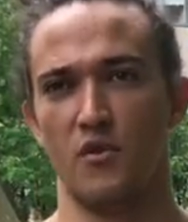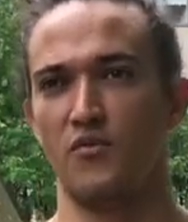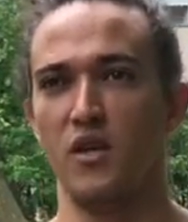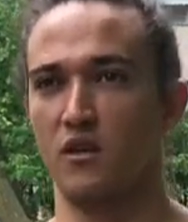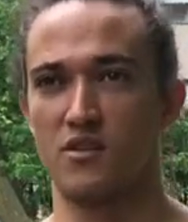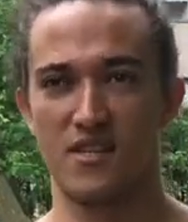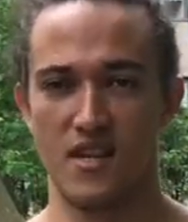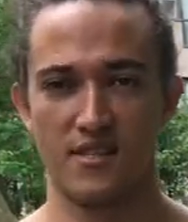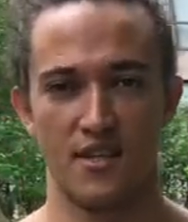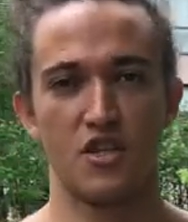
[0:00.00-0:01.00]
Meu filho, não se
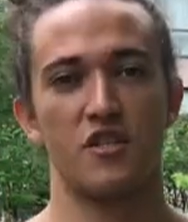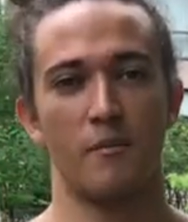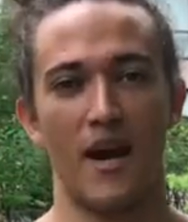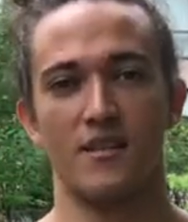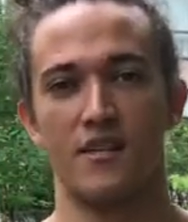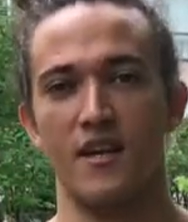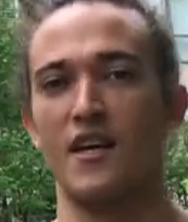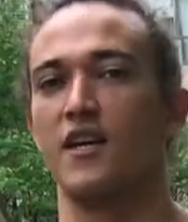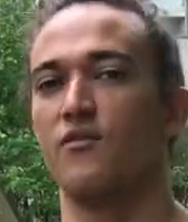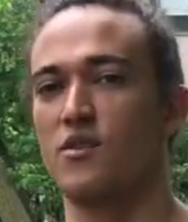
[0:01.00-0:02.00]
exercite demais,
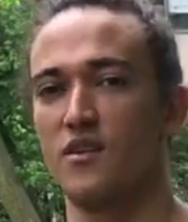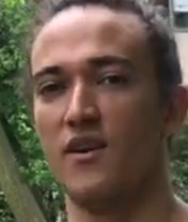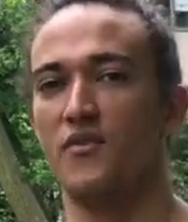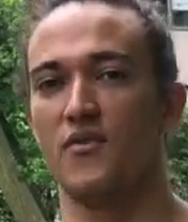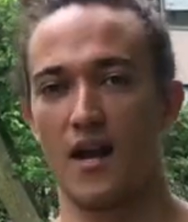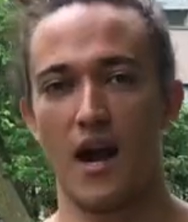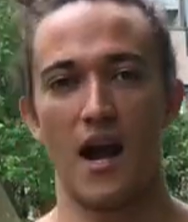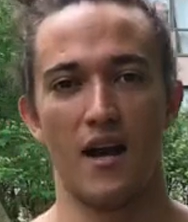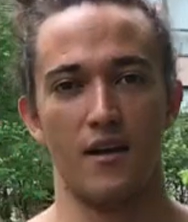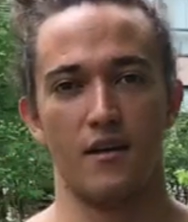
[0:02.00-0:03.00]
você vai
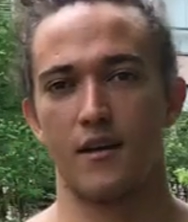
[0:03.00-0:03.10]
ficar